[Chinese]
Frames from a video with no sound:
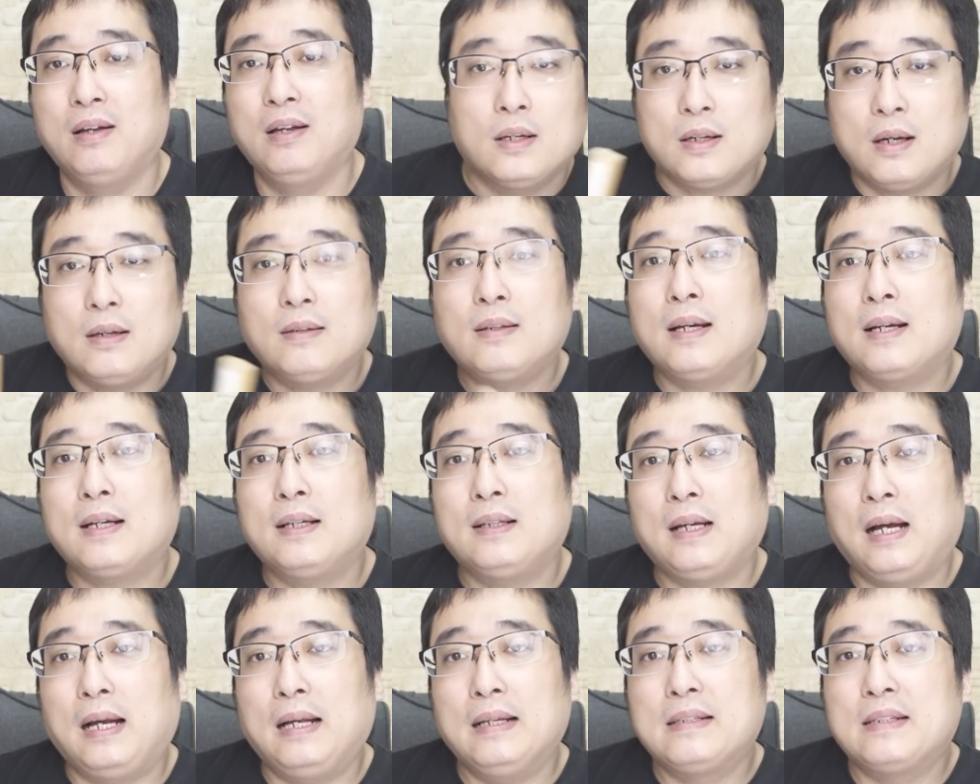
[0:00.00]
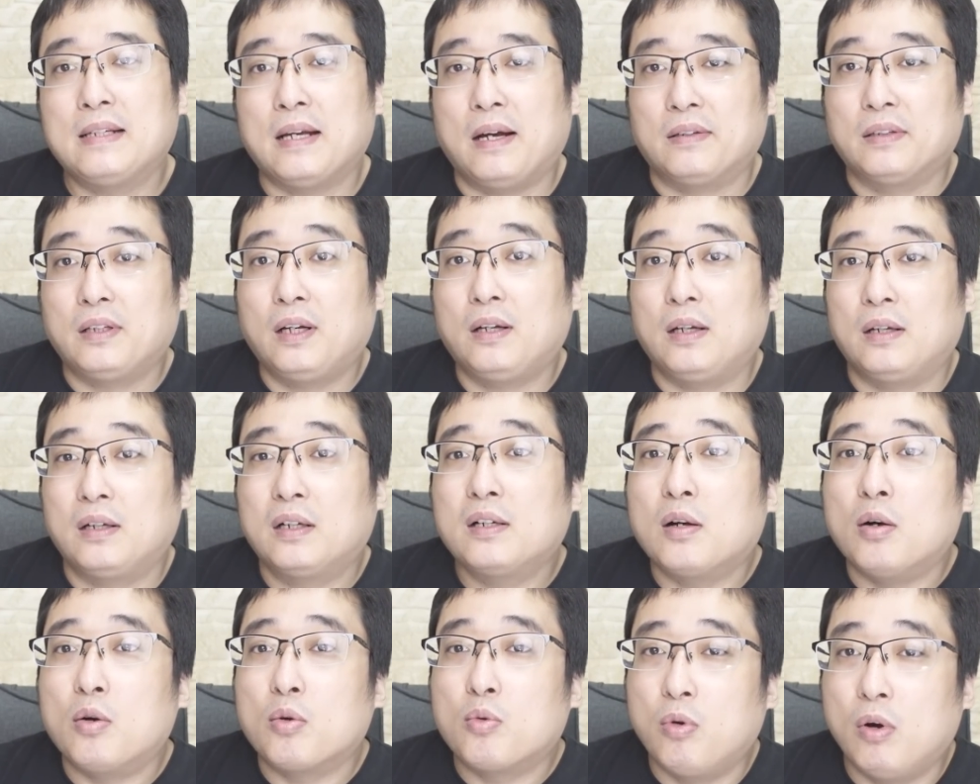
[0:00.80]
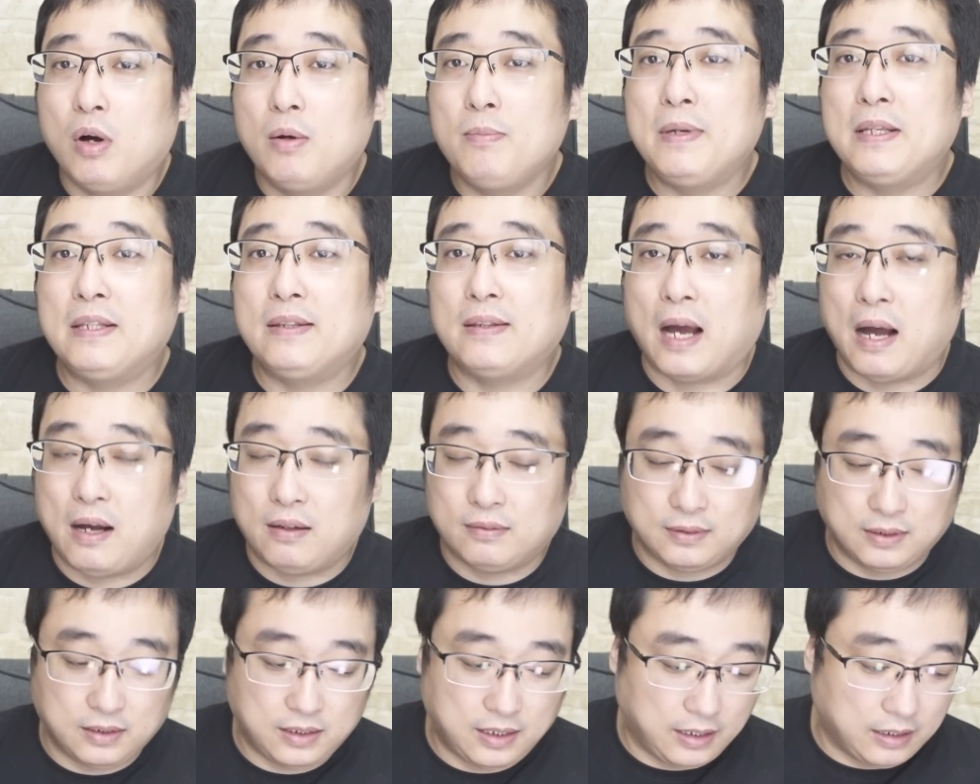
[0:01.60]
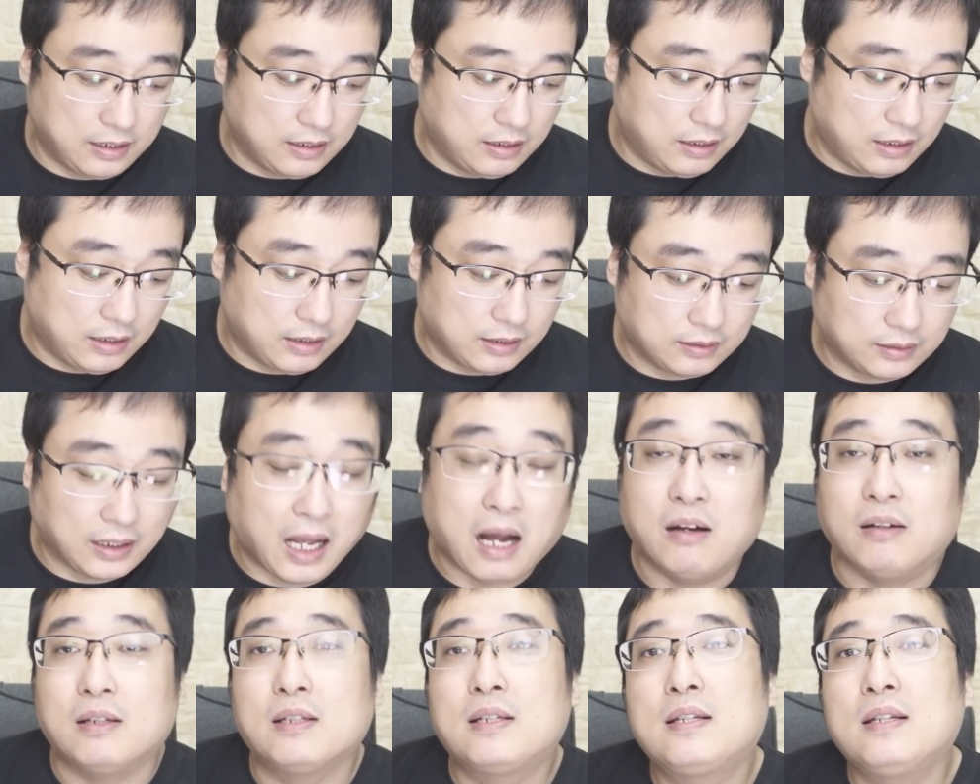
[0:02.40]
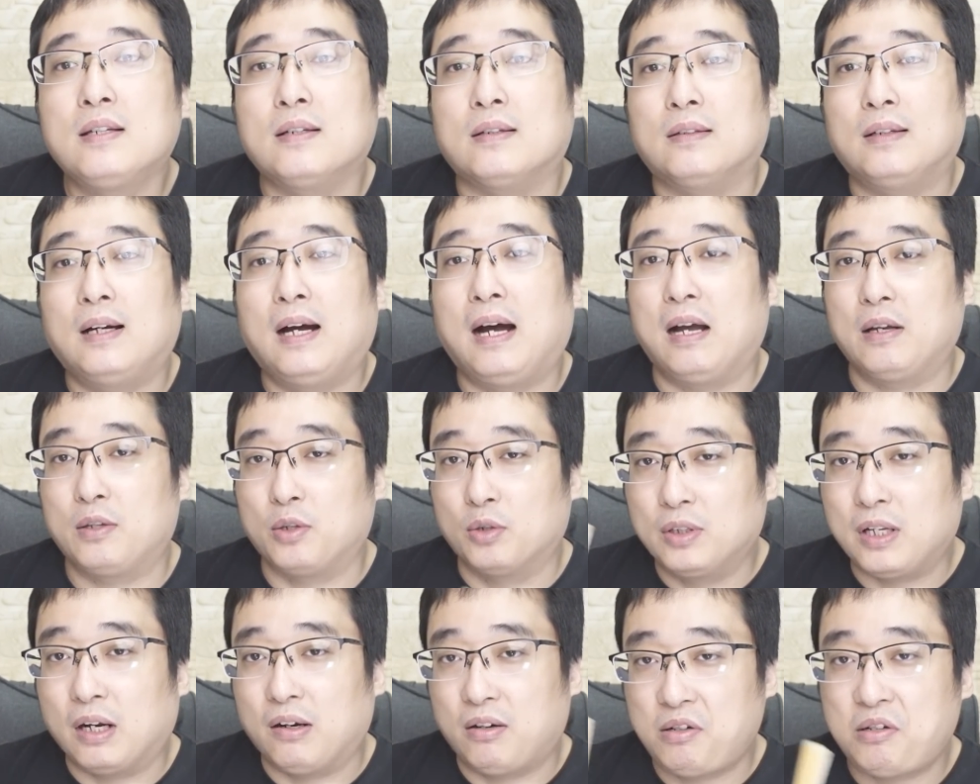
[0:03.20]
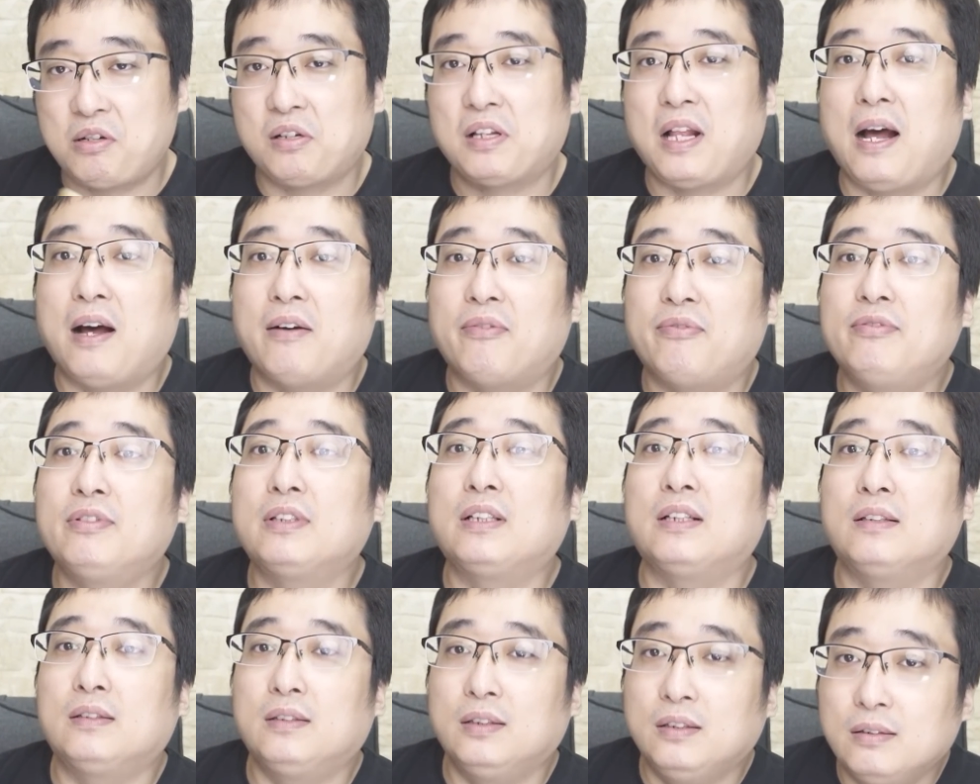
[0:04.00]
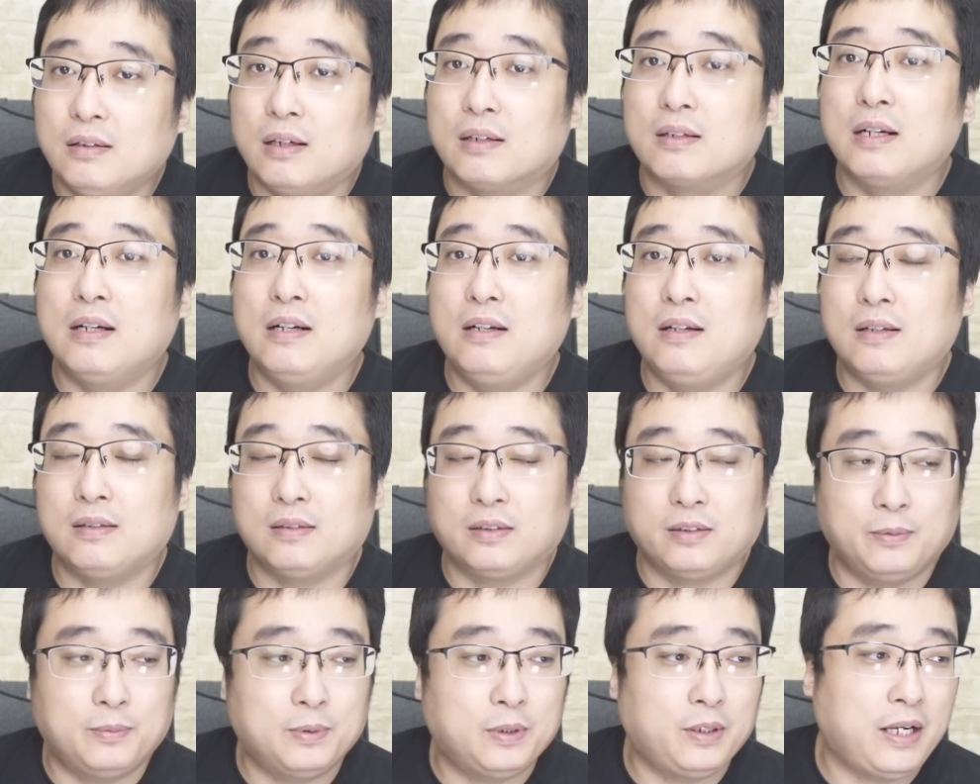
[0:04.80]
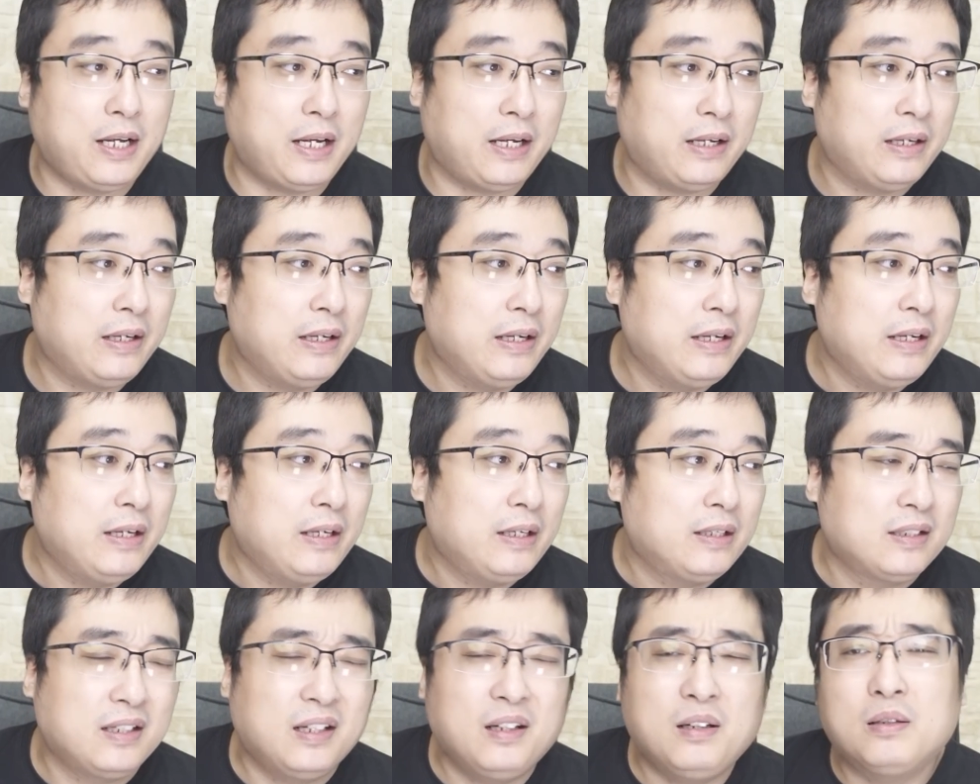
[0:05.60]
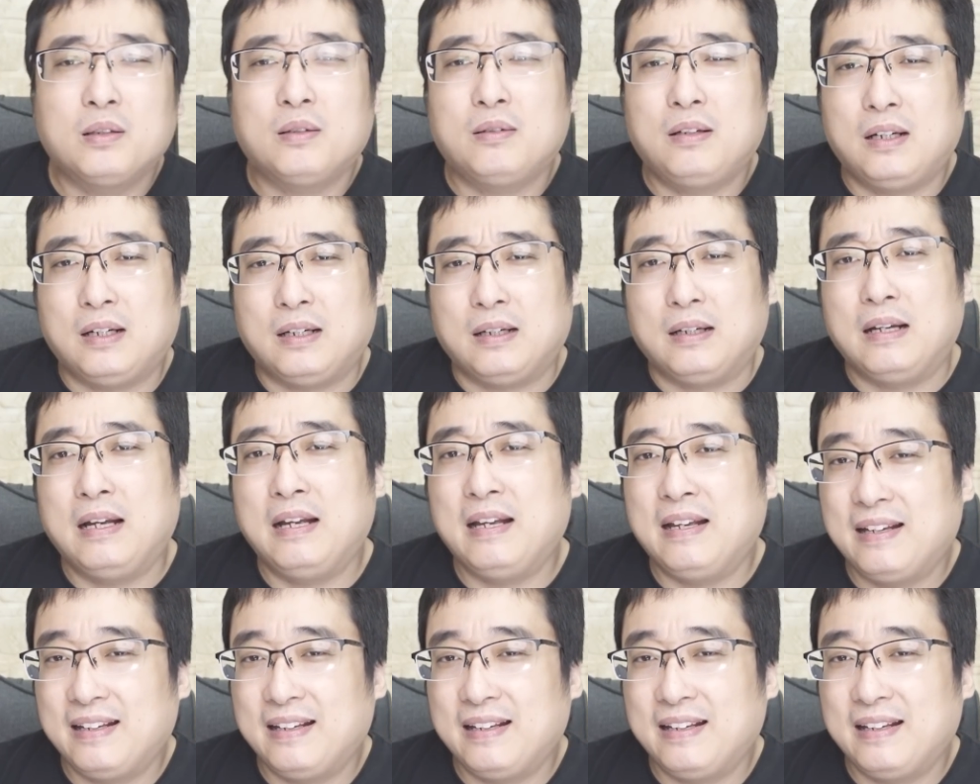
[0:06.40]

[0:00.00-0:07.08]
刚才跟大家讲到了这个国民党的这个党性啊，有点士大夫的特征，对不对？然后的话。